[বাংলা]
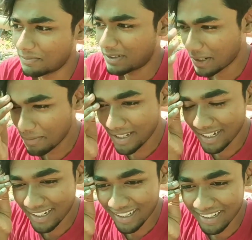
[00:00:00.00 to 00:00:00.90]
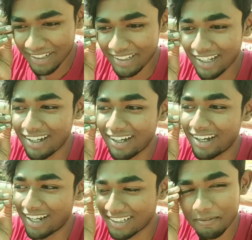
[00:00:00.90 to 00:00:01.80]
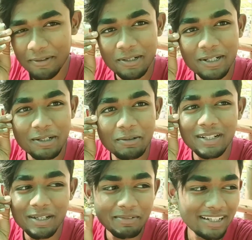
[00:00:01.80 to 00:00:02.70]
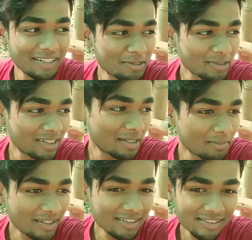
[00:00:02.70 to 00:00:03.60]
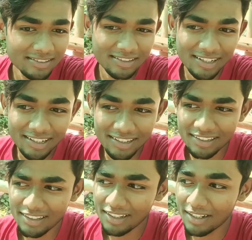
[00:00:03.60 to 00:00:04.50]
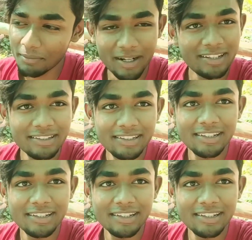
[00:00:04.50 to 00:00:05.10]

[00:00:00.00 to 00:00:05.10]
টিভি দেখি আজকে ভিডিওটা করবো বলে আমি এখানে চলে এলাম গাইস এখানে মাঠের দিকে